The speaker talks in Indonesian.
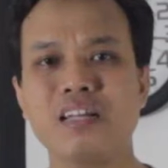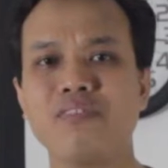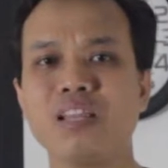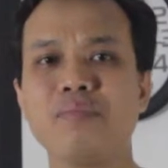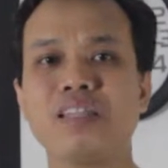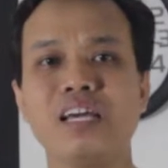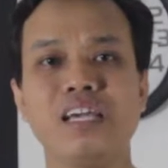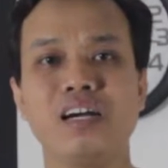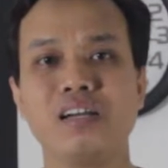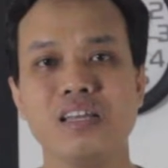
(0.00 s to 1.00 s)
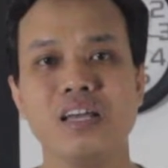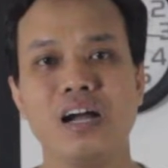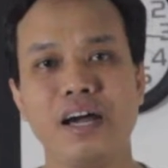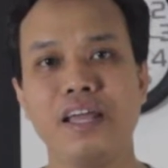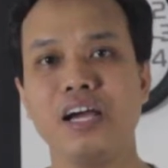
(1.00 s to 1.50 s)
saat filmnya tayang,
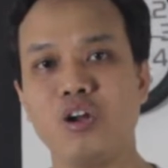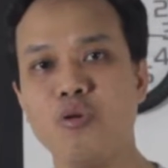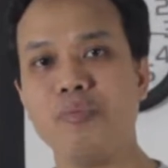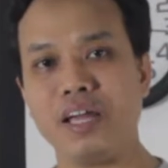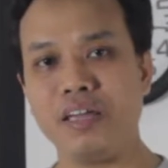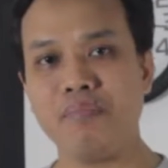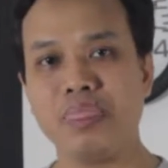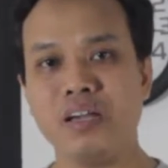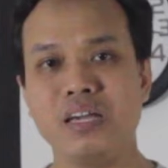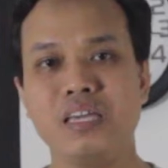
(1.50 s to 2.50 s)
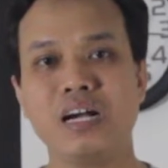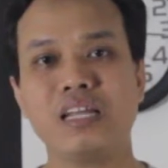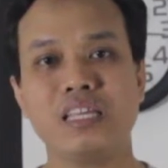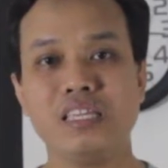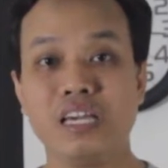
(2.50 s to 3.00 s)
adegan Om Ray yang
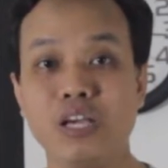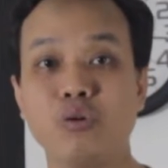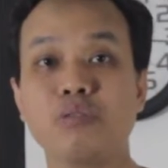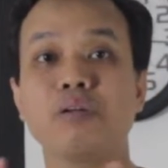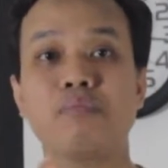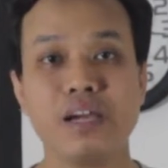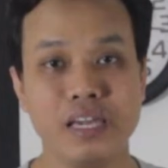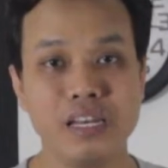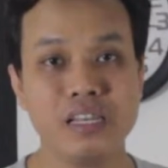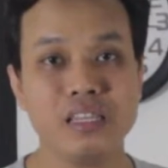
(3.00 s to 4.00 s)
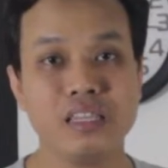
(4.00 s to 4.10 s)
katanya ikut bermain